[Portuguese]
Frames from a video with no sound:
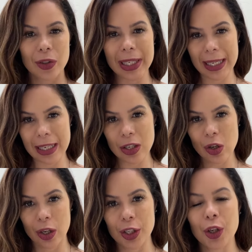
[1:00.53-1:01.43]
os
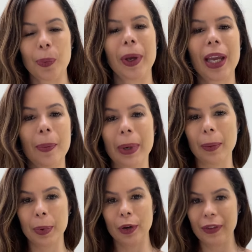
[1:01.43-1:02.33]
acessórios que eu peguei
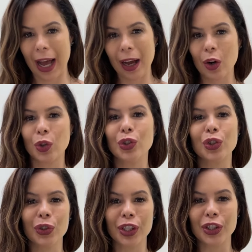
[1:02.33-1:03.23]
pra provar com os
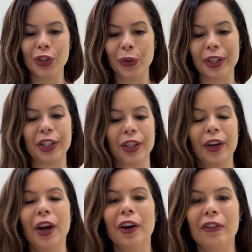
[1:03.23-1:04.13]
looks de hoje.
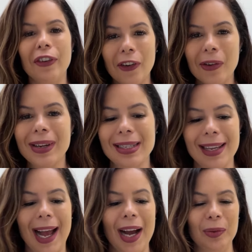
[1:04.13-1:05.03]
Vou
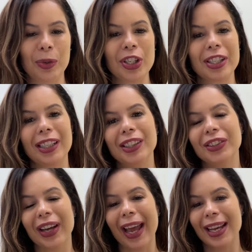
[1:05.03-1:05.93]
começar
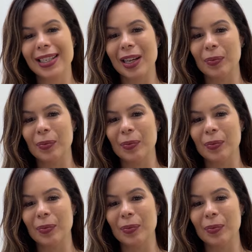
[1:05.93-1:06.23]
mostrando essa